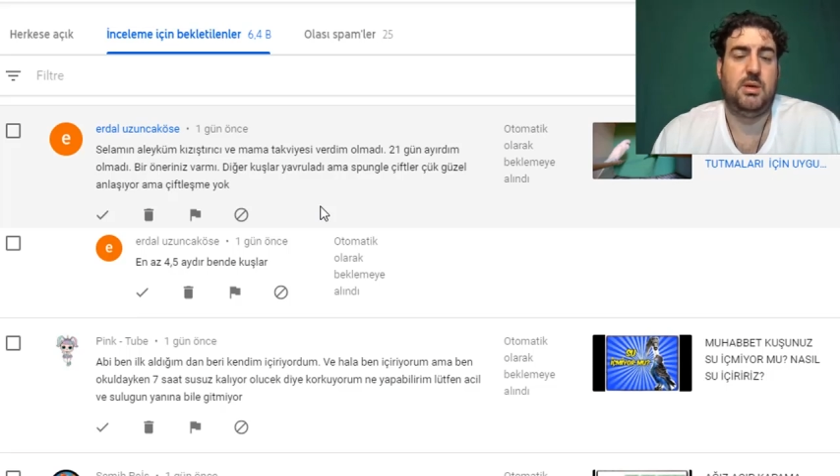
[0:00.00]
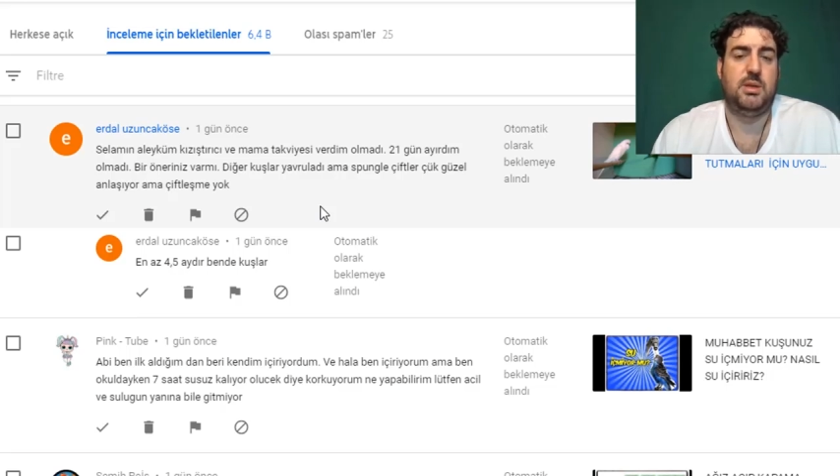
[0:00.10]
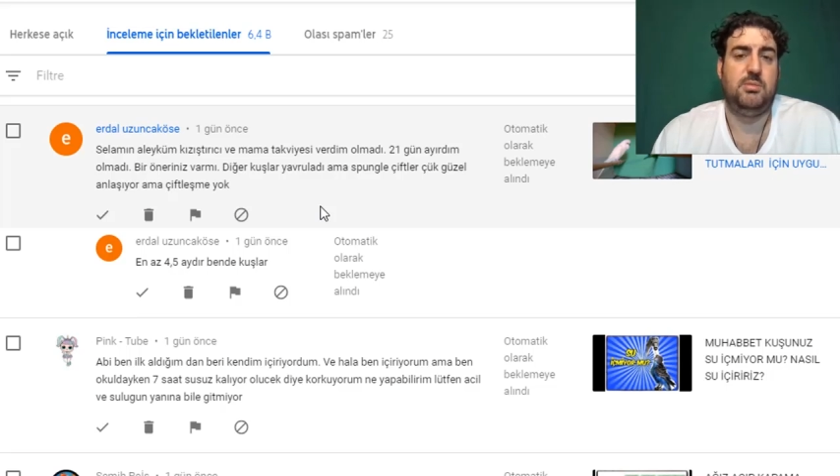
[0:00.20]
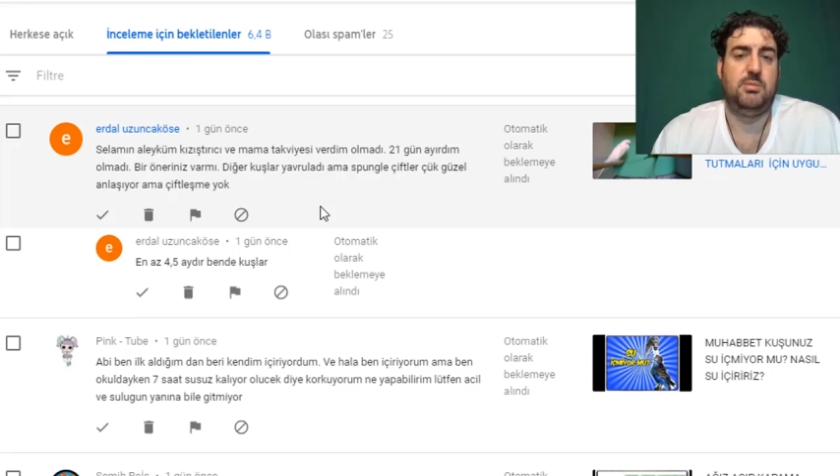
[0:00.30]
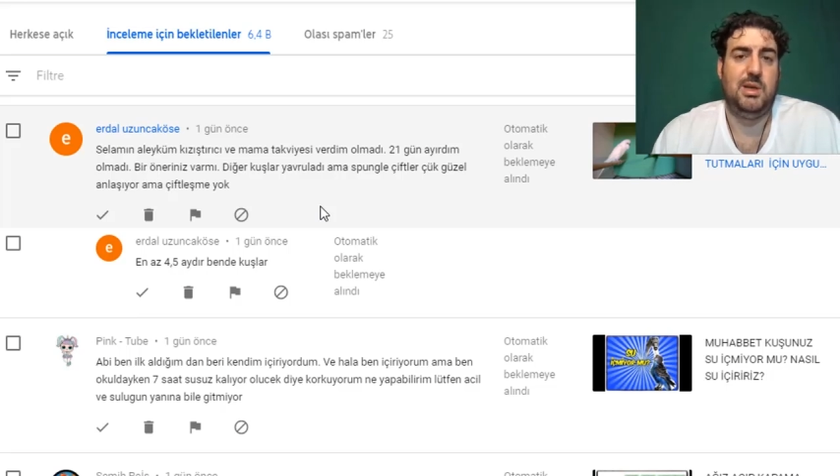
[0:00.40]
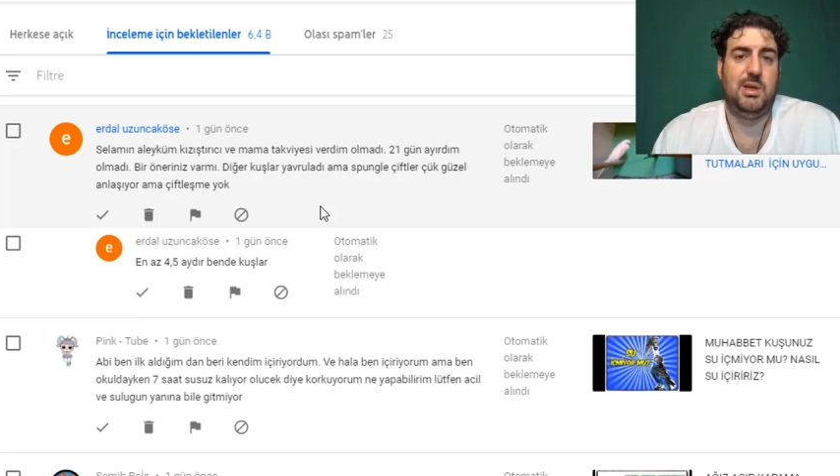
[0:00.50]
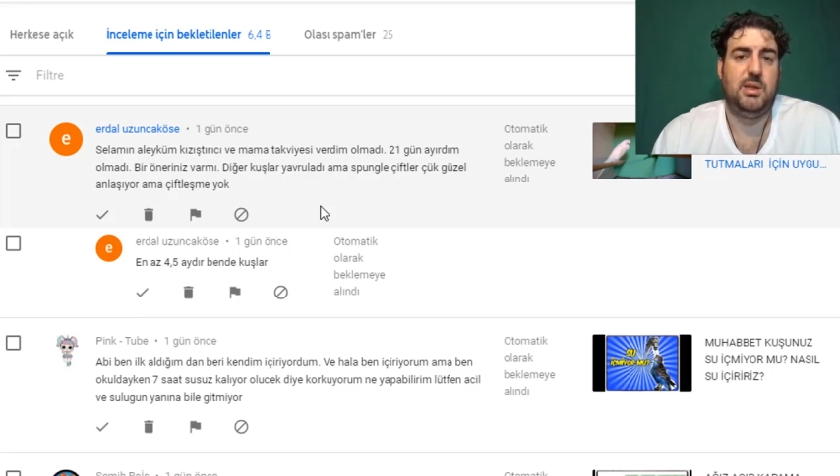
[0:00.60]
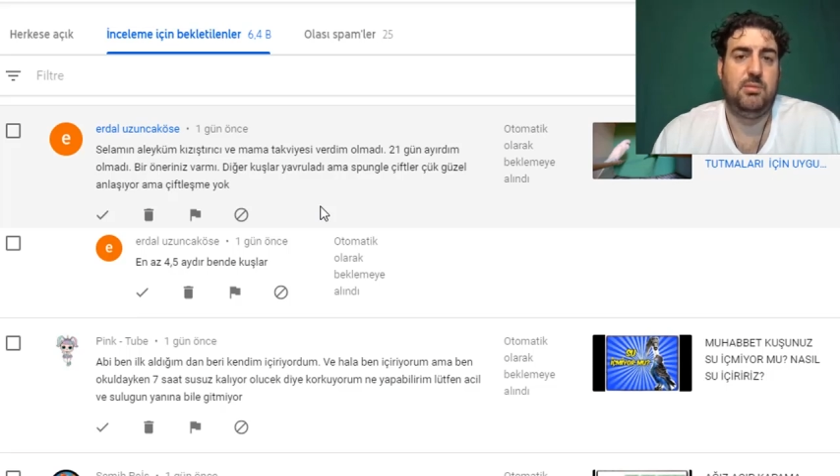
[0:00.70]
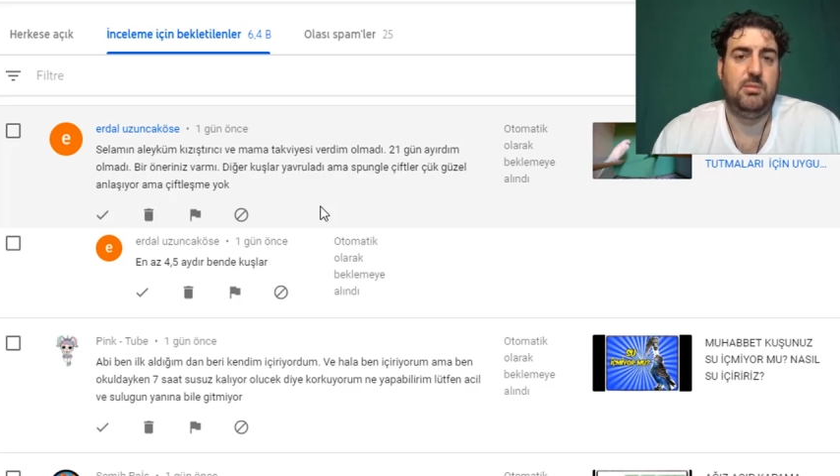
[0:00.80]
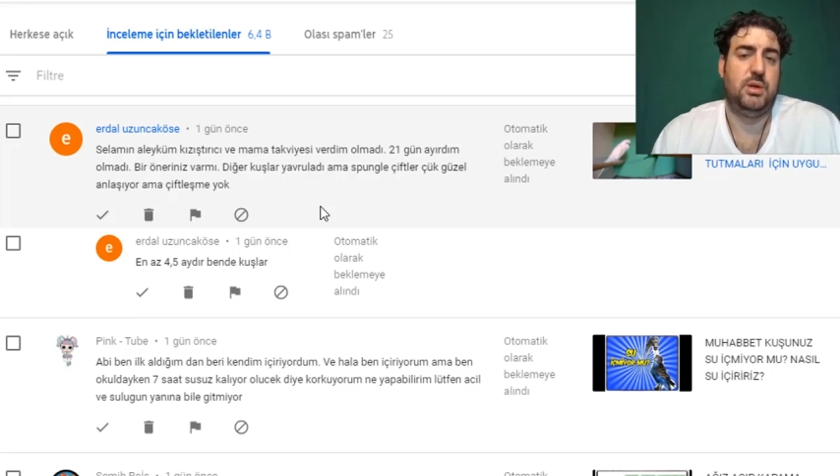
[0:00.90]
birlikte
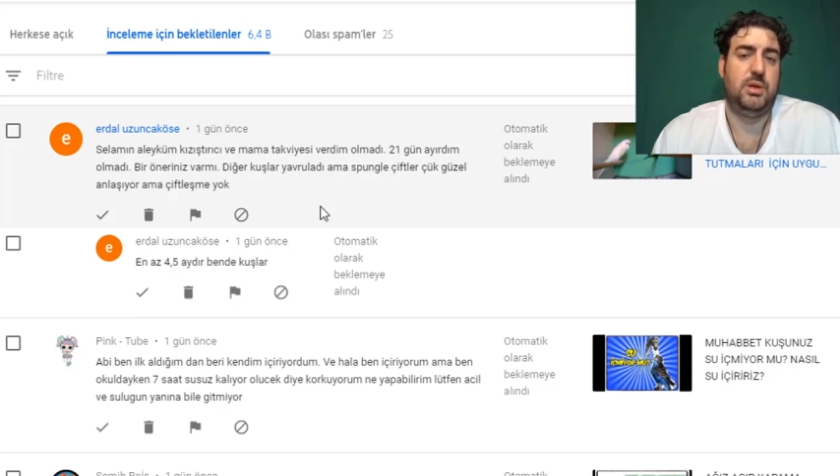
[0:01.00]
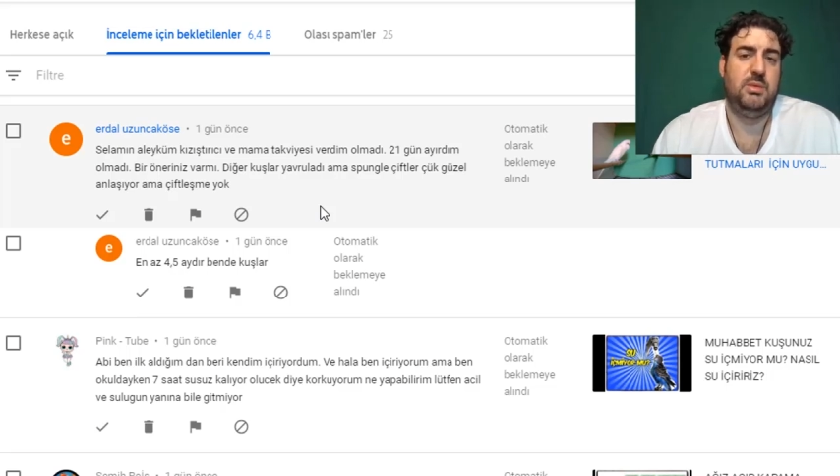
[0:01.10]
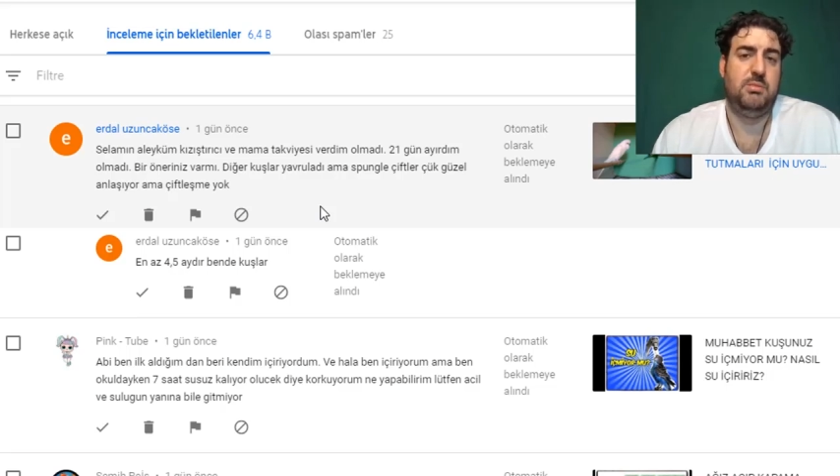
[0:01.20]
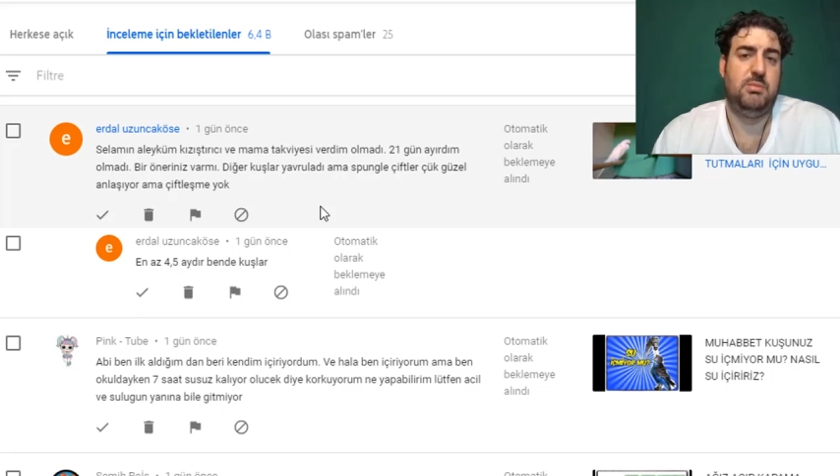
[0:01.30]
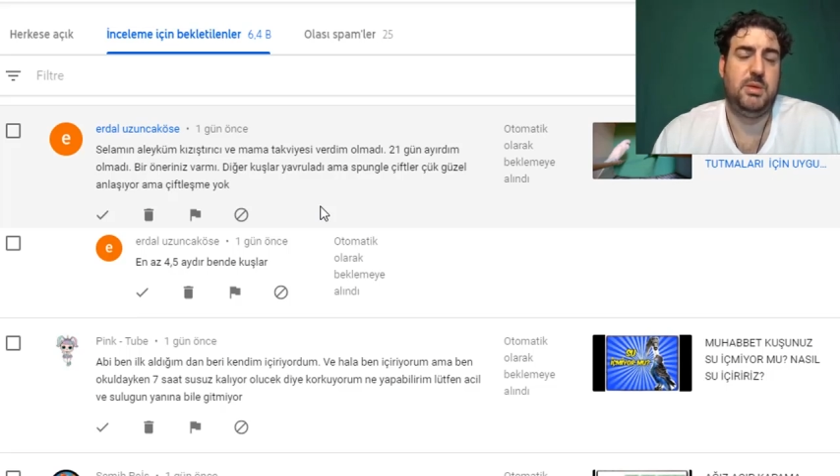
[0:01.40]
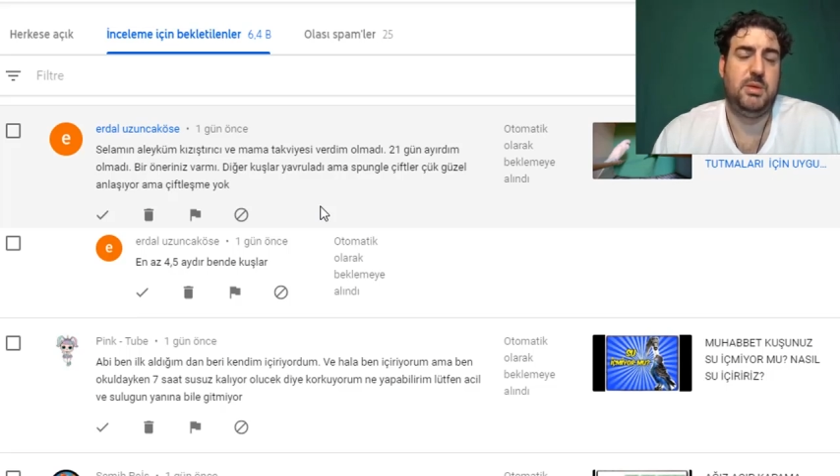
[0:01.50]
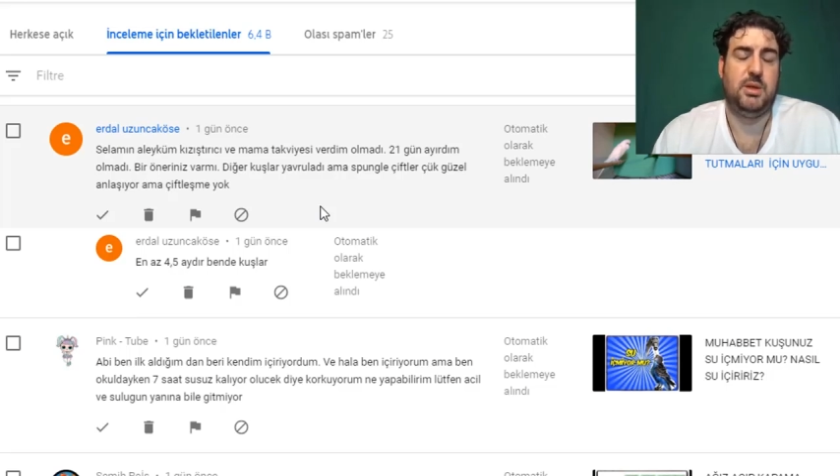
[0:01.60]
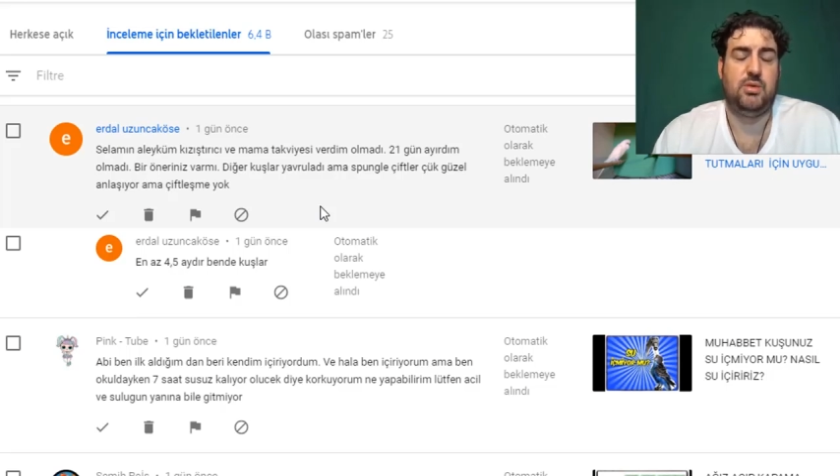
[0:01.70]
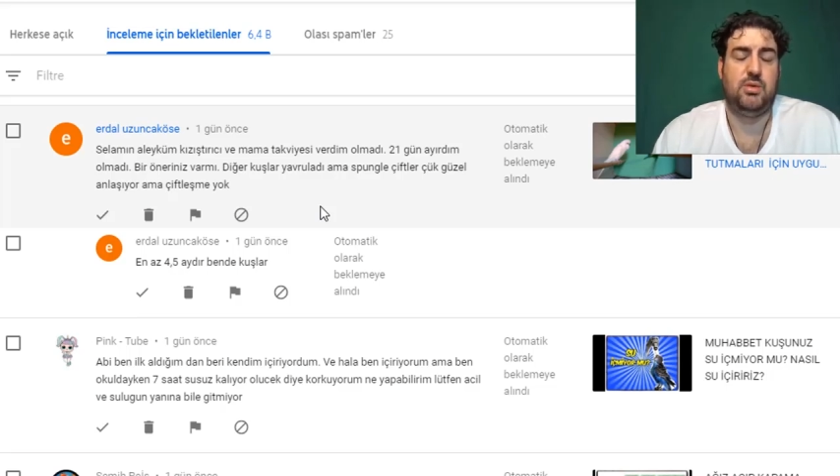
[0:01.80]
bunları bilmem gerekiyor.